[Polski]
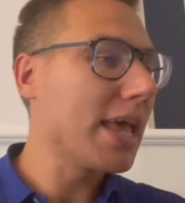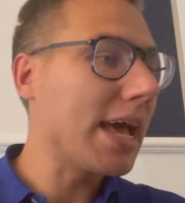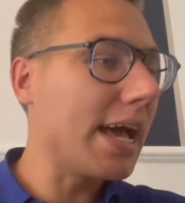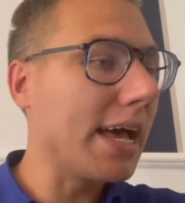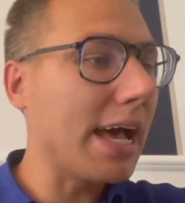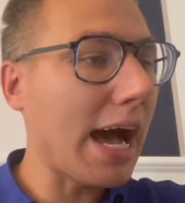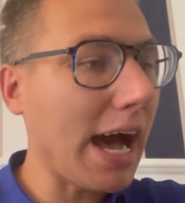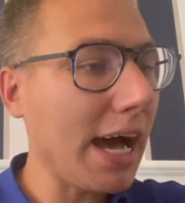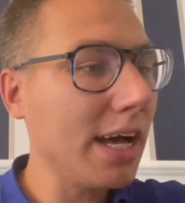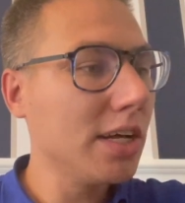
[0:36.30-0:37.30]
E,
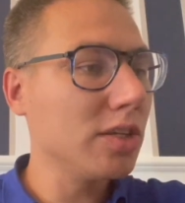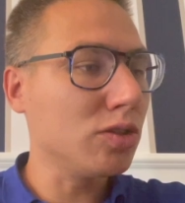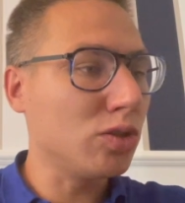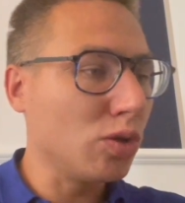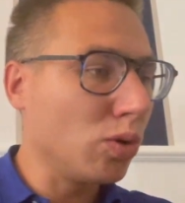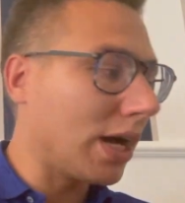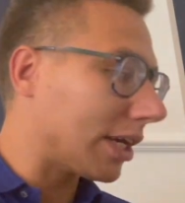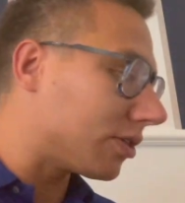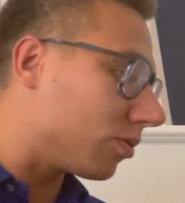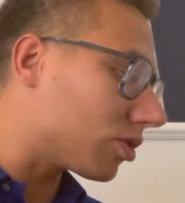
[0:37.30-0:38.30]
a druga
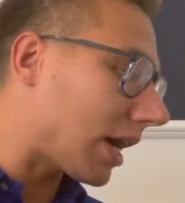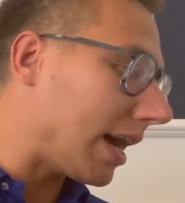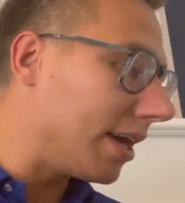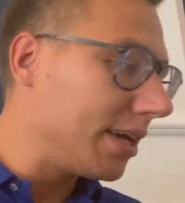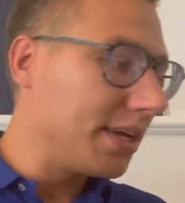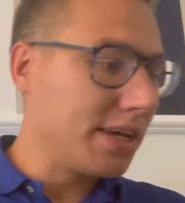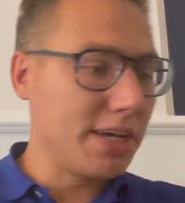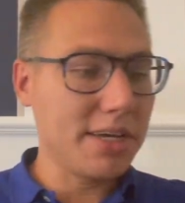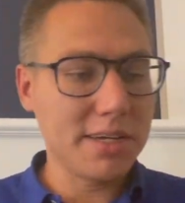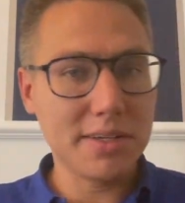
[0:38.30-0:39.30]
książka,
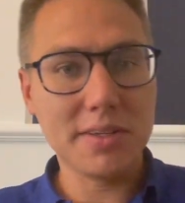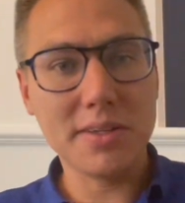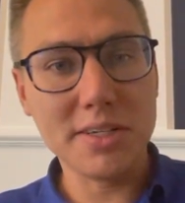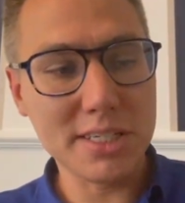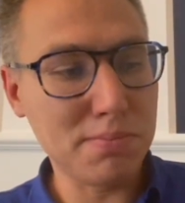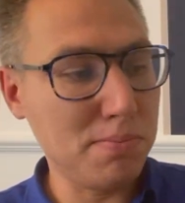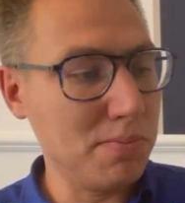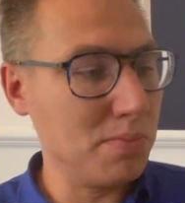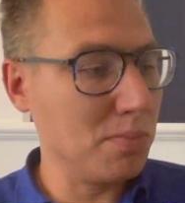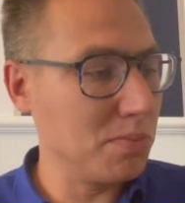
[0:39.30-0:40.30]
e, jest,
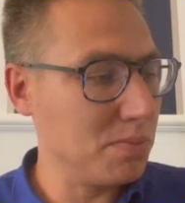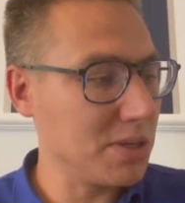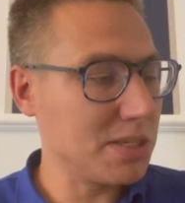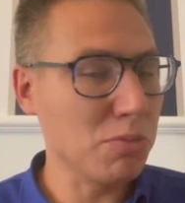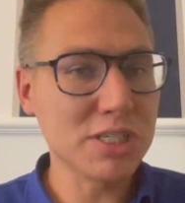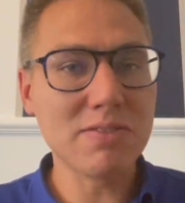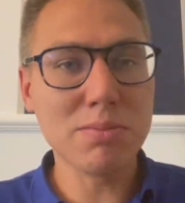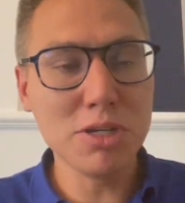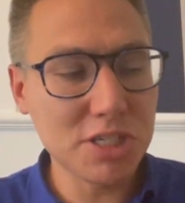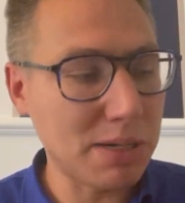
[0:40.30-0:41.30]
mm, jest może nawet
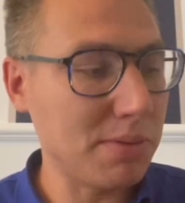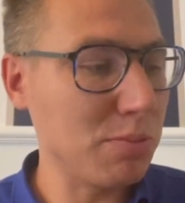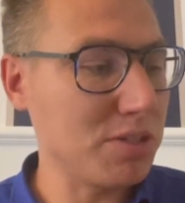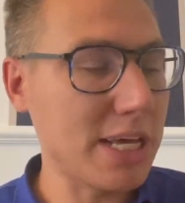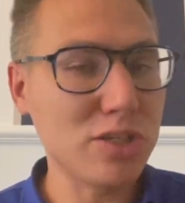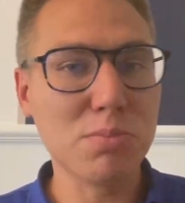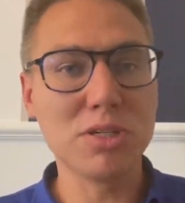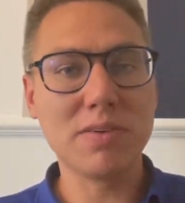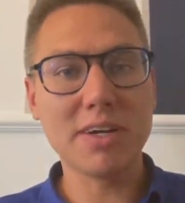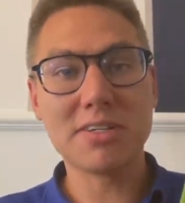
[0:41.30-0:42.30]
bliższa mojemu sercu,
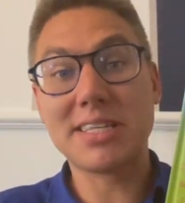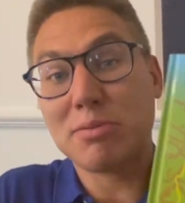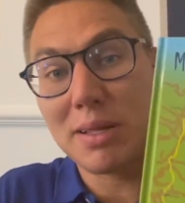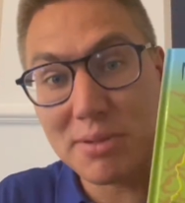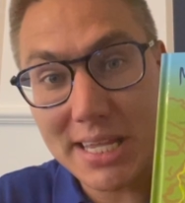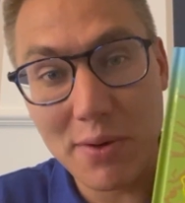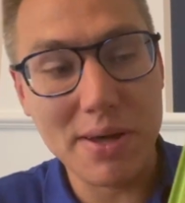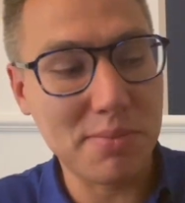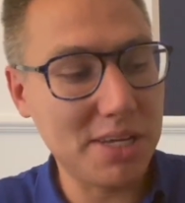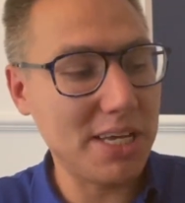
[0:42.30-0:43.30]
ponieważ sam
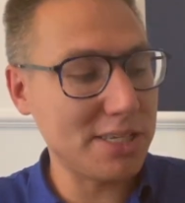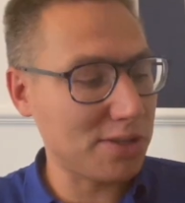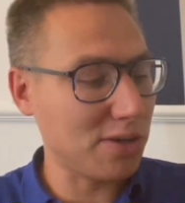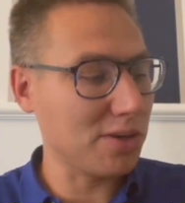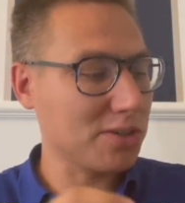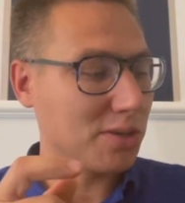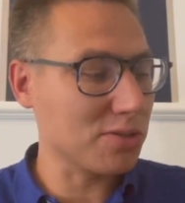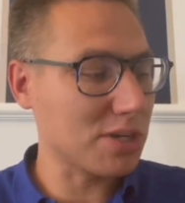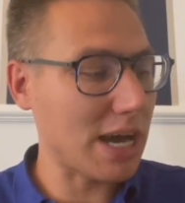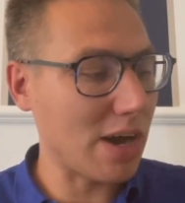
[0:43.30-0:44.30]
napisałem. I jest to
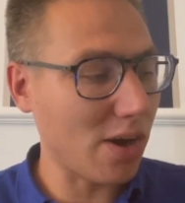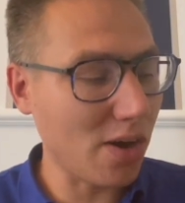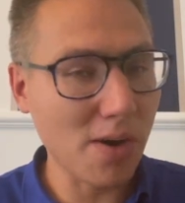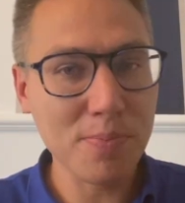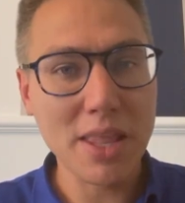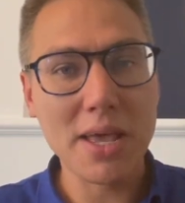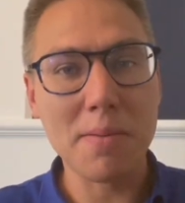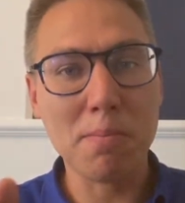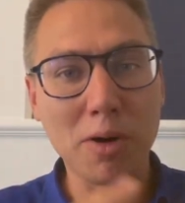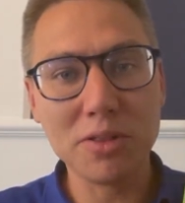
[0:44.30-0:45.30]
książka o
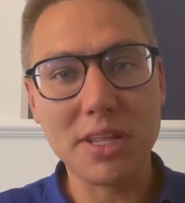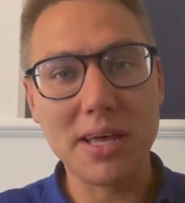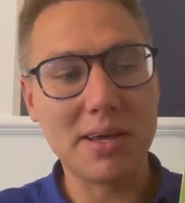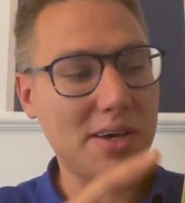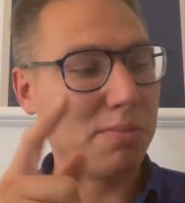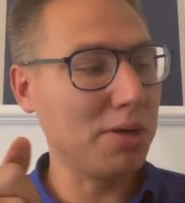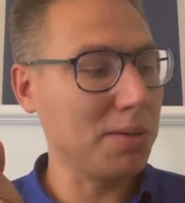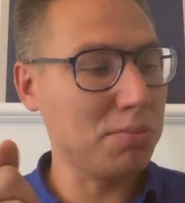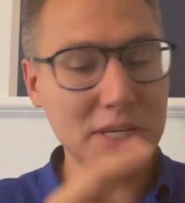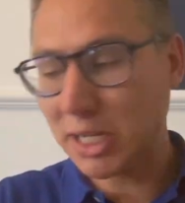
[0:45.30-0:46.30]
Monte, o
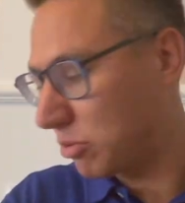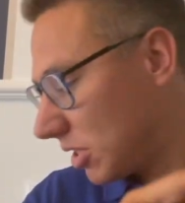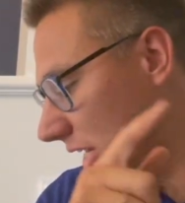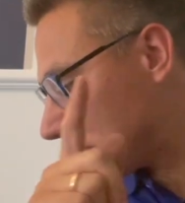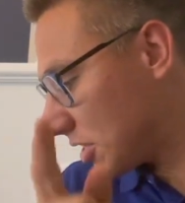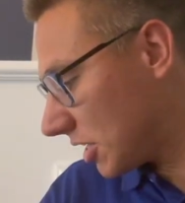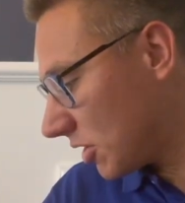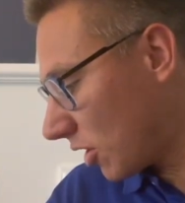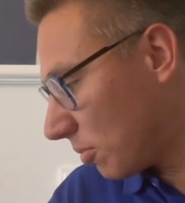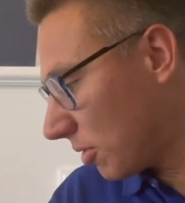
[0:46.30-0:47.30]
moim psie, który leży
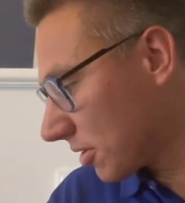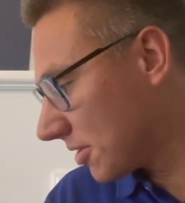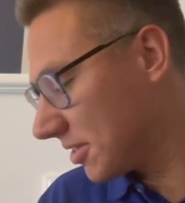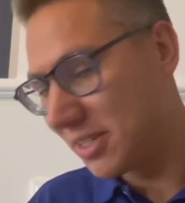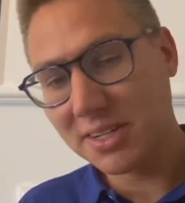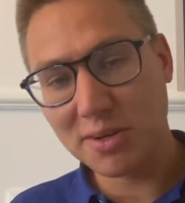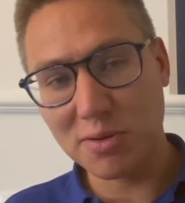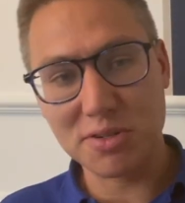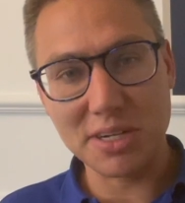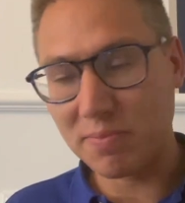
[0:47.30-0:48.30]
obok.
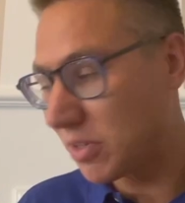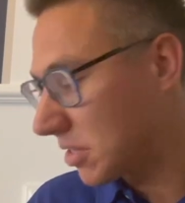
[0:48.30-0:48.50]
Kurczę.